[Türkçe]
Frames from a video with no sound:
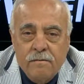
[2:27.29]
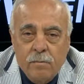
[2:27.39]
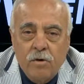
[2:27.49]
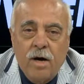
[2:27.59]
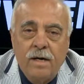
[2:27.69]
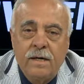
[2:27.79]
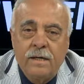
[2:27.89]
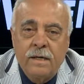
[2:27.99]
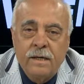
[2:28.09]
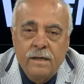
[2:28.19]
ve bu
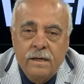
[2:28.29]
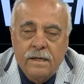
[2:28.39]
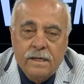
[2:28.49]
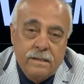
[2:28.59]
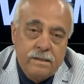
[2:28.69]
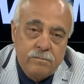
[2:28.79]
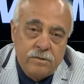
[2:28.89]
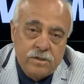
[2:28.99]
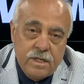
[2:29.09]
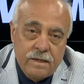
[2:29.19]
hallere
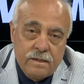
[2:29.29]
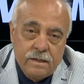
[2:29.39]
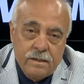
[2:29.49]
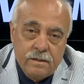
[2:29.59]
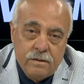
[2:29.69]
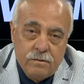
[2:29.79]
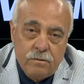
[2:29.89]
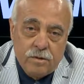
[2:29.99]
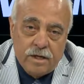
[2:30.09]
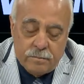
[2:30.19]
getirmişler
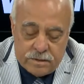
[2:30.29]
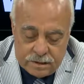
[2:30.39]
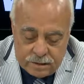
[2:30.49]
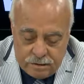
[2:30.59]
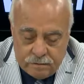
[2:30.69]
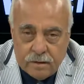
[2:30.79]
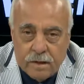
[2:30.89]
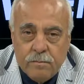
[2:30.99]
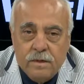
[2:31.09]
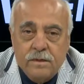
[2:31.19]
ülkemizi
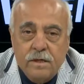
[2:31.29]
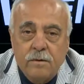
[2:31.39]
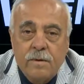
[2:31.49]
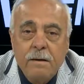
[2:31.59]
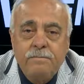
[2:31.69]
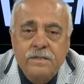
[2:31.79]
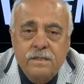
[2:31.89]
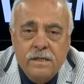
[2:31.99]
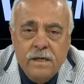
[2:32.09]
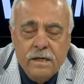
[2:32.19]
ve bir takım
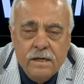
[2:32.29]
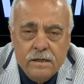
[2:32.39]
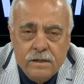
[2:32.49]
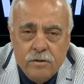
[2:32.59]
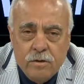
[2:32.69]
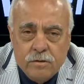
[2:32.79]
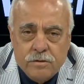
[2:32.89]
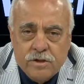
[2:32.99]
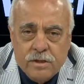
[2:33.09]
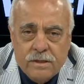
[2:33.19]
hepsini
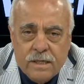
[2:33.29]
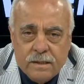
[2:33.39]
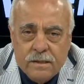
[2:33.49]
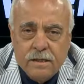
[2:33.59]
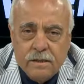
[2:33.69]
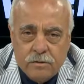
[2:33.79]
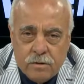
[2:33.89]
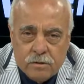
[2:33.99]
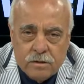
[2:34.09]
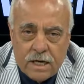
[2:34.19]
kınıyoruz, şiddetle
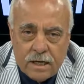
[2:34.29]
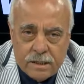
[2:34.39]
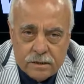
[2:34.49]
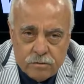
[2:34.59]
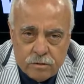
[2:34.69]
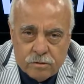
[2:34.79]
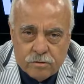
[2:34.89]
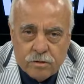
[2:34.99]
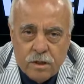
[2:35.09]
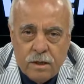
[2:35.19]
kınıyoruz,
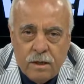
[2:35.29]
lanetliyoruz